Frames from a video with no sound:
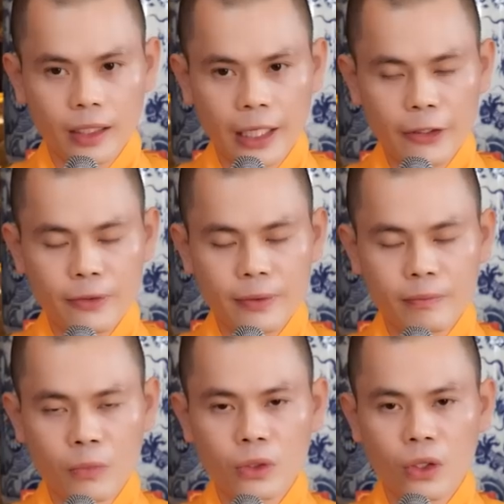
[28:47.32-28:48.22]
để
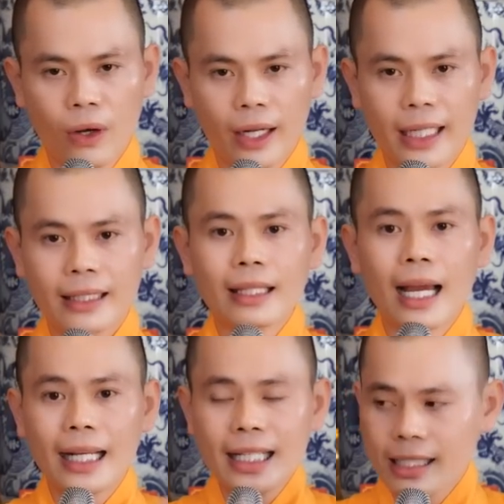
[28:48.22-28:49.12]
một khoản để
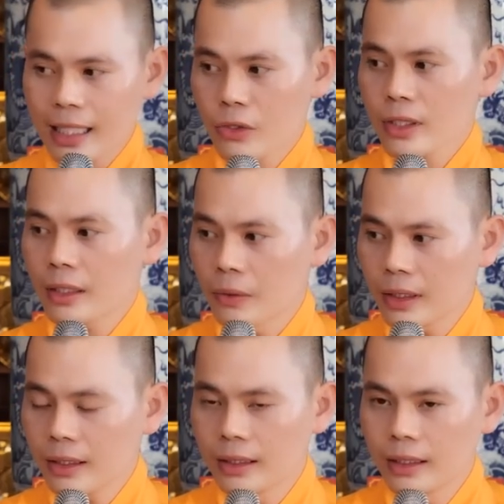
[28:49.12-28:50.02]
tái sản xuất đầu
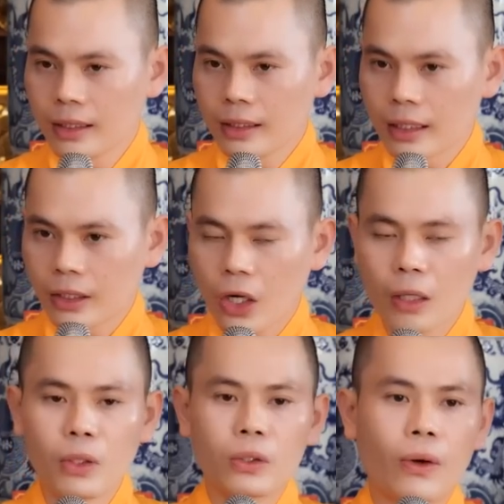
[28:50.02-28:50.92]
tư, thì
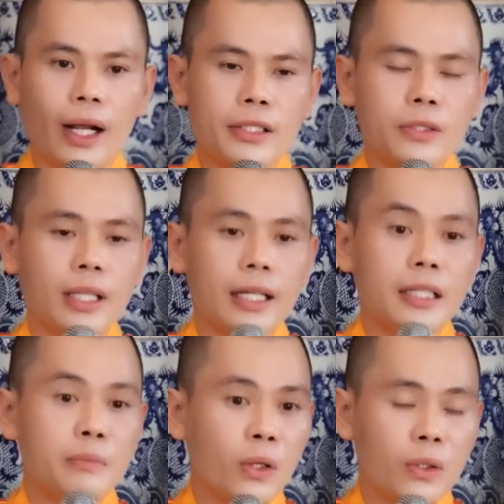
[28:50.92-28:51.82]
còn một khoản chúng ta
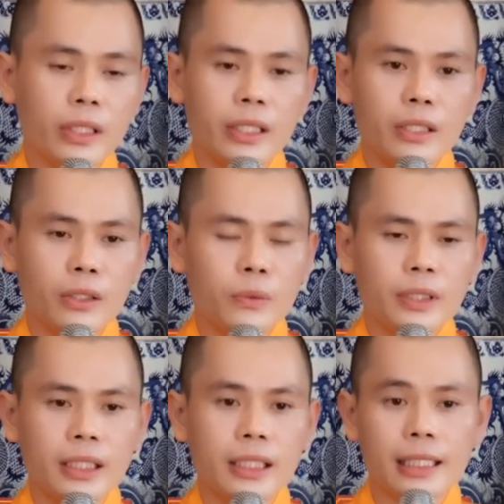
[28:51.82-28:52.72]
đi bố thí,
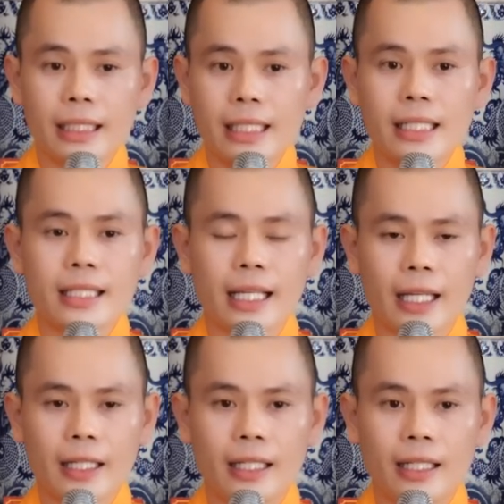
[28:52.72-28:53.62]
cúng dường, chia
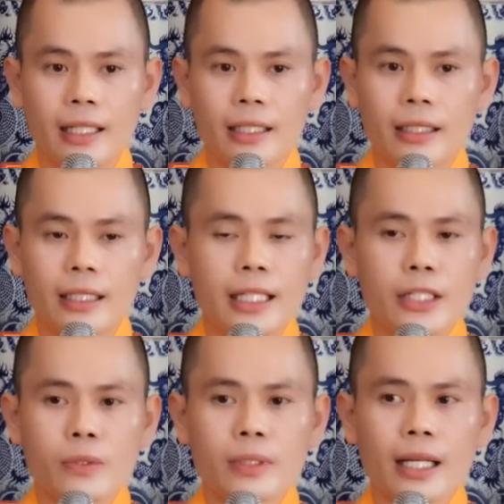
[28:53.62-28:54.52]
sẻ. Thì
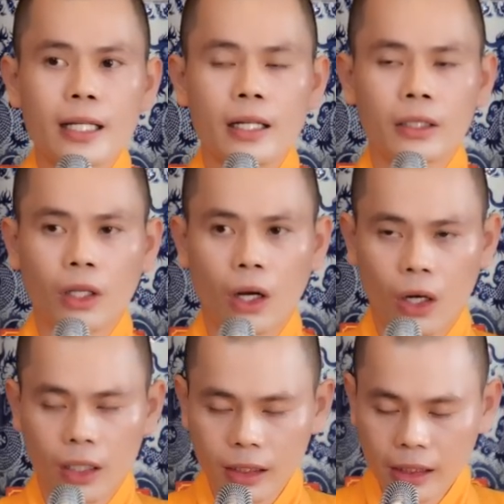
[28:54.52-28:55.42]
khi chúng ta
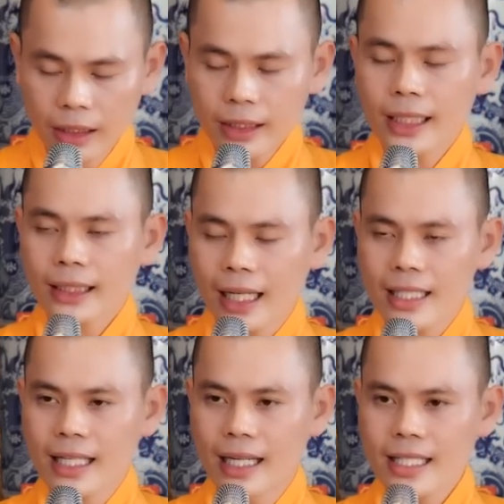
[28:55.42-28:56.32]
thọ hưởng những cái
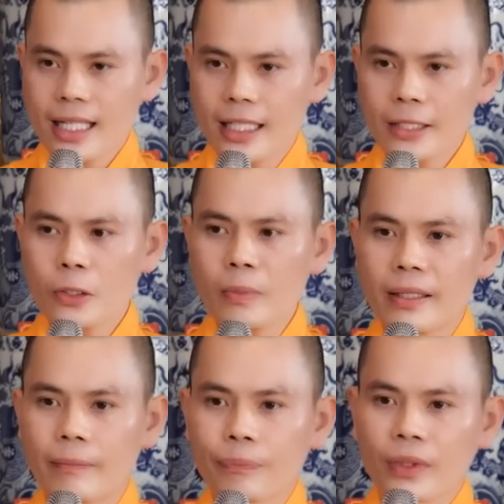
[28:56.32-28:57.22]
tài sản chân chính của
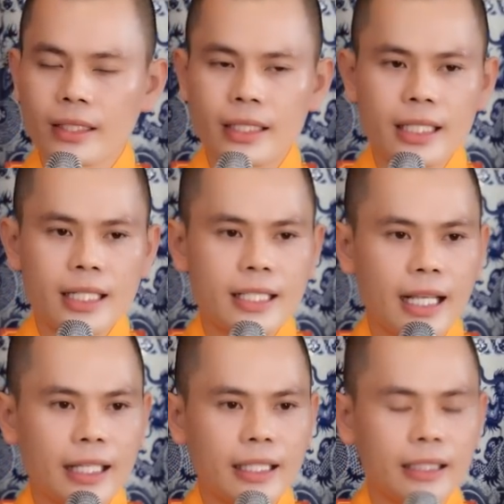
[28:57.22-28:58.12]
mình, chia
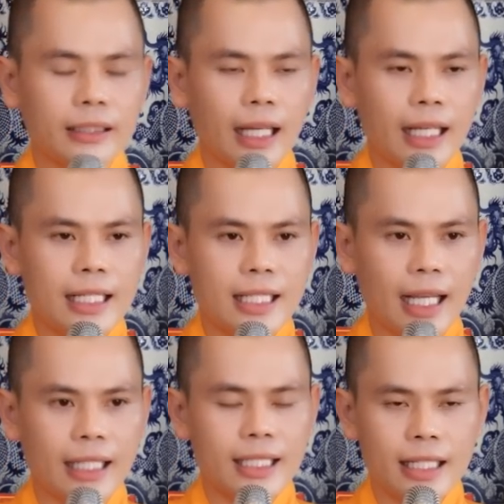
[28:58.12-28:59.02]
sẻ những tài
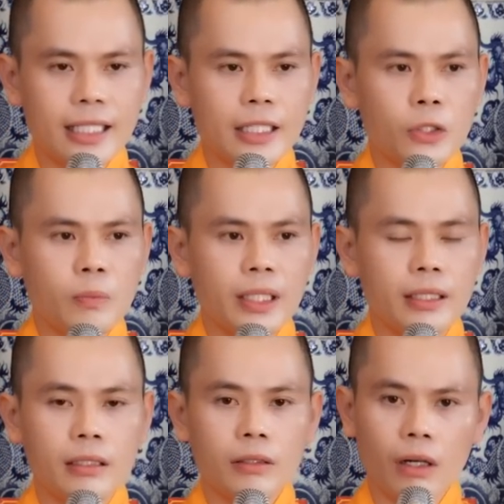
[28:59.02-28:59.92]
sản chân chính của
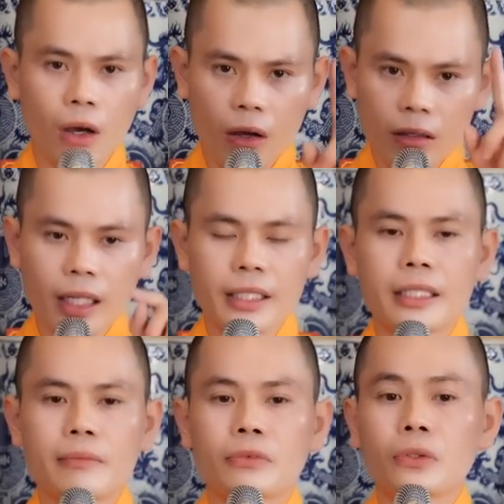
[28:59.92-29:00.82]
mình, đó là
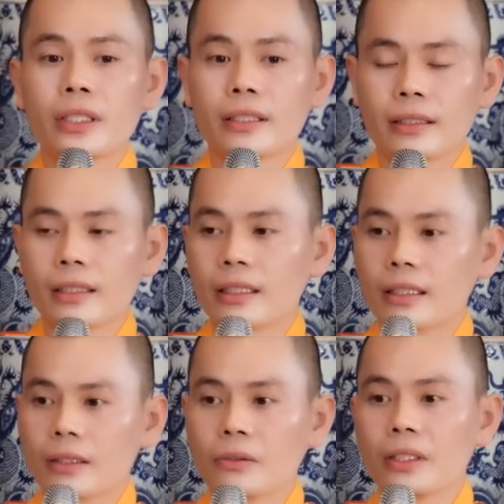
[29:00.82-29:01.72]
niềm vui.
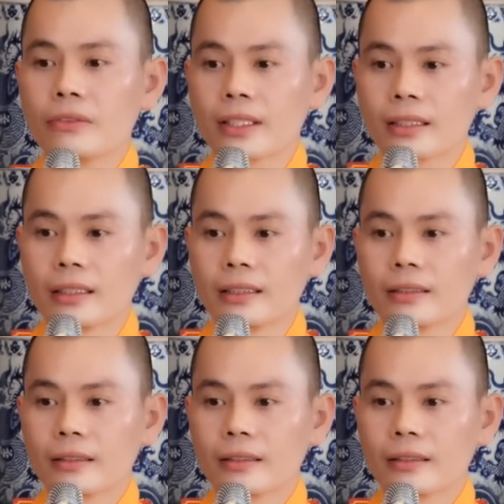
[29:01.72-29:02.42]
Được không quý Phật tử?